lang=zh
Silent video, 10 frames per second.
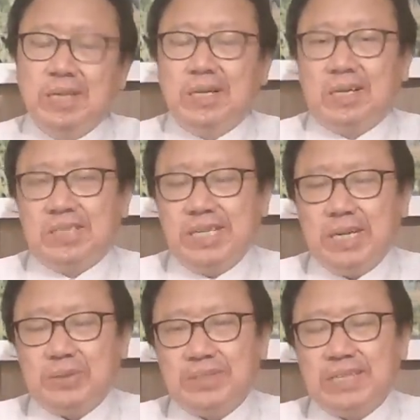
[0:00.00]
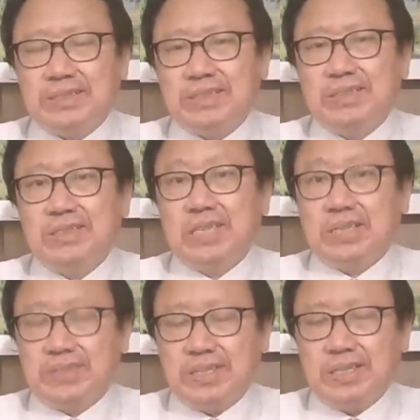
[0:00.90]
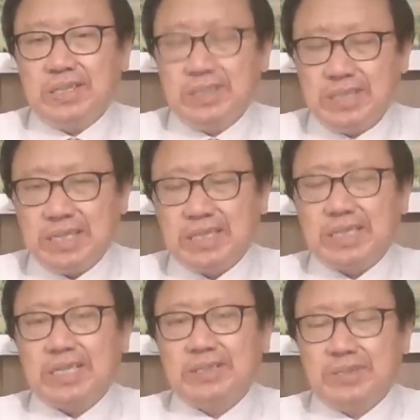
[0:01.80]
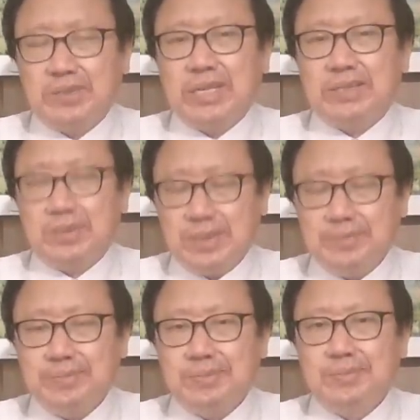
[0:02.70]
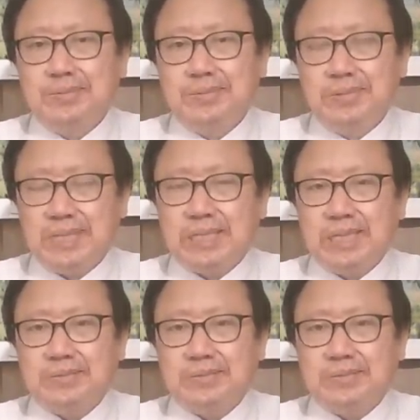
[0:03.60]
好，今天我就暂时讲到这里，谢谢大家收看收听，再见。